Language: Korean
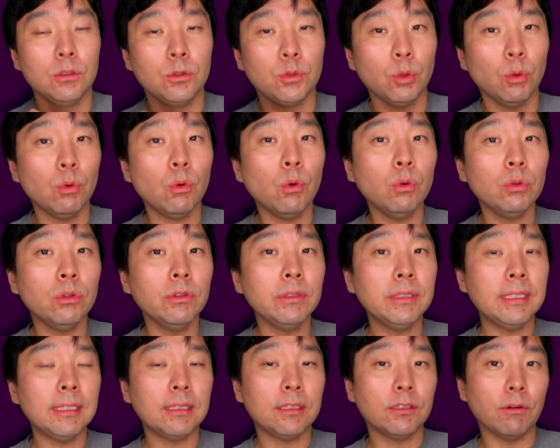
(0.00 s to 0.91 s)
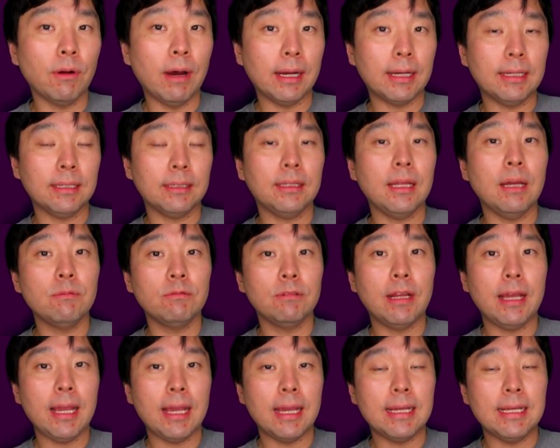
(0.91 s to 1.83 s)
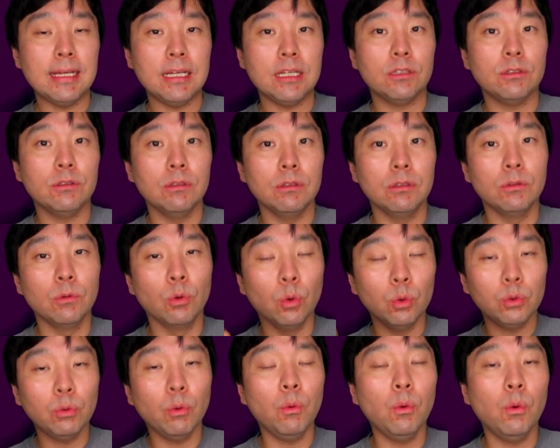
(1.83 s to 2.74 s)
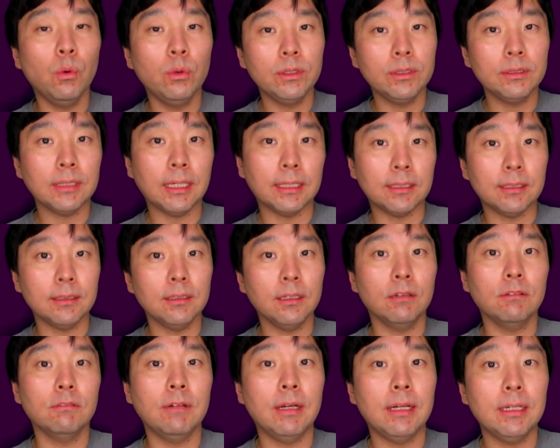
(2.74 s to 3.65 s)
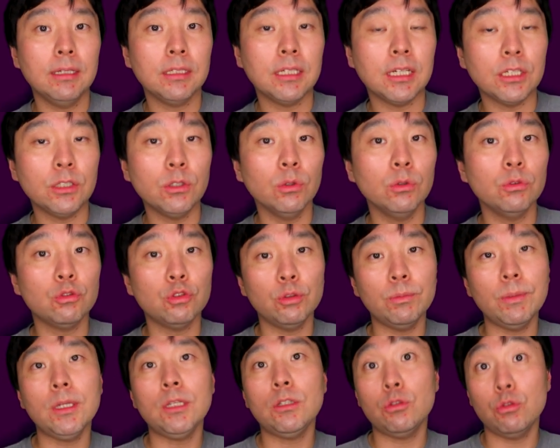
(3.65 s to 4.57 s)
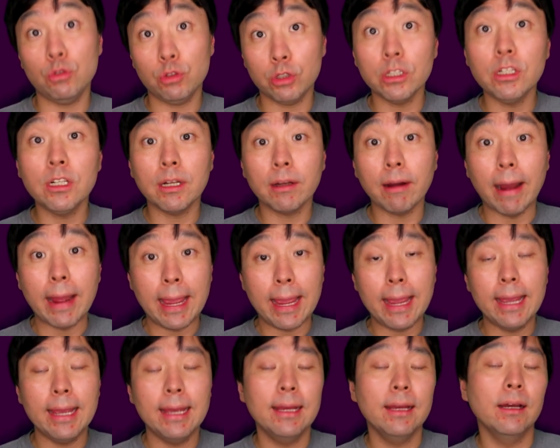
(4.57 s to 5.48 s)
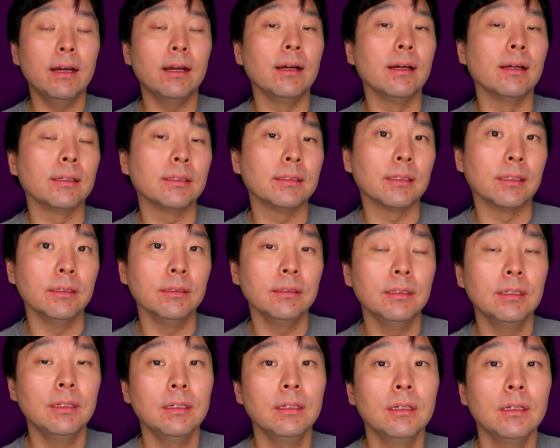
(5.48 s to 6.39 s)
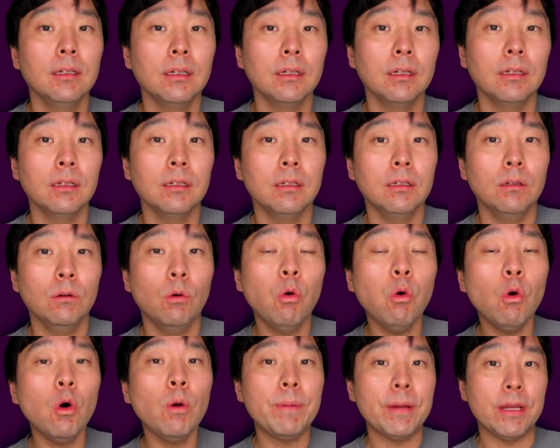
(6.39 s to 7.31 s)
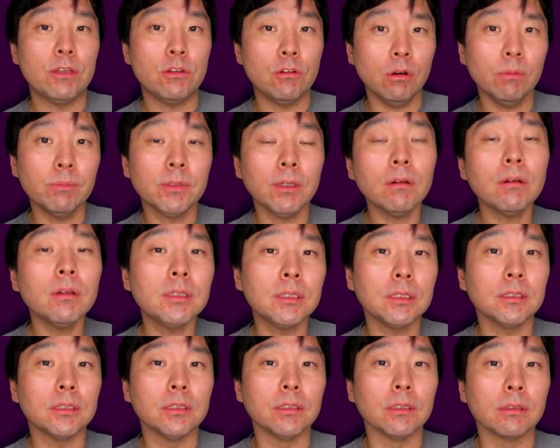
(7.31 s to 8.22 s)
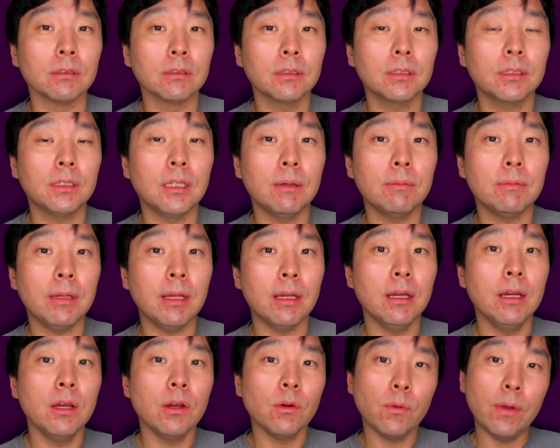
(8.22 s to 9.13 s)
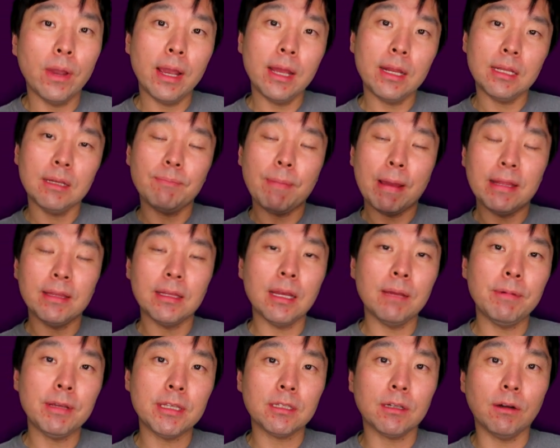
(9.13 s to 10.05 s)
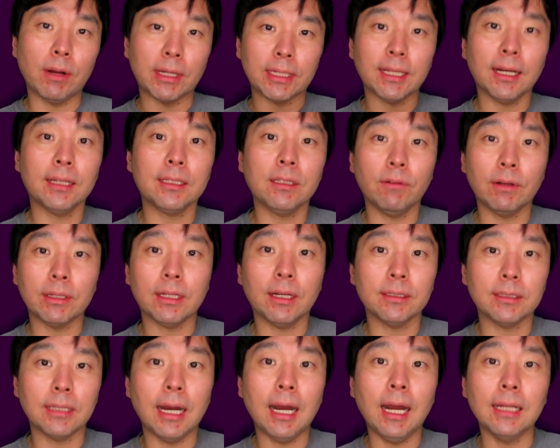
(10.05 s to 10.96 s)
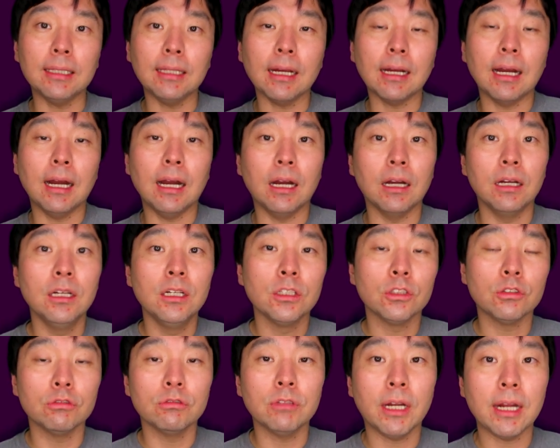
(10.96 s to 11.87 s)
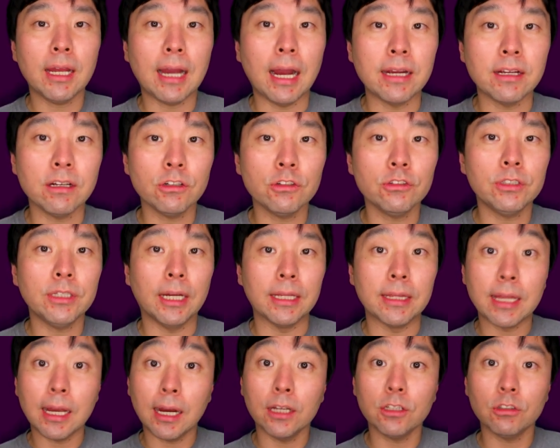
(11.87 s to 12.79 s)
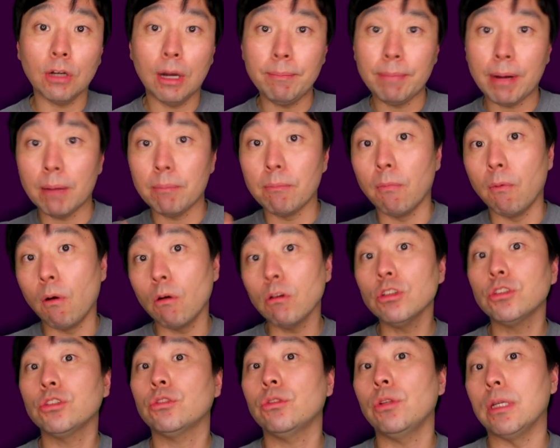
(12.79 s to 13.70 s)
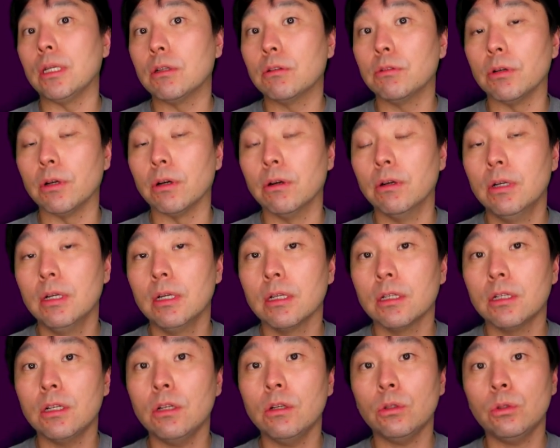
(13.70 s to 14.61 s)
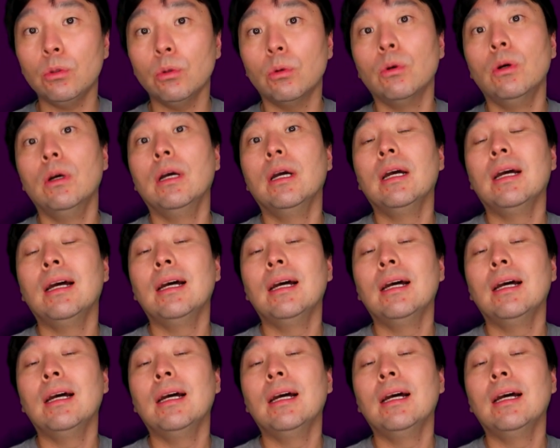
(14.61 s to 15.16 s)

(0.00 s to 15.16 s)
조 로돈이 들어왔기 때문에 이 로돈 같은 경우에는 기존 수비수들과의 아, 그런 호흡이 좀 떨어지거든요 그렇기 때문에 괜히 밴드에비스가 왔다 갔다 왔다 갔다 하다가 중간에 간격 유지 안 돼가지고 한 방은 먹을 수도 있고요 그리고 또